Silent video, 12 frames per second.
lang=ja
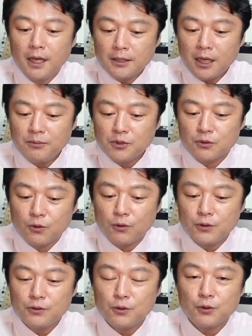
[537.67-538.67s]
多分
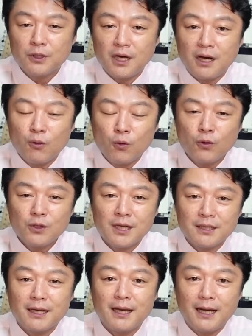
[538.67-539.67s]
こういうことが起こっ
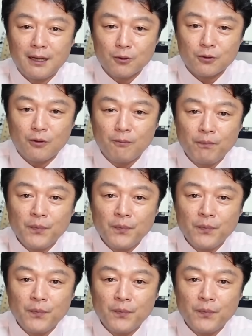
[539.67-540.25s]
たんであろうと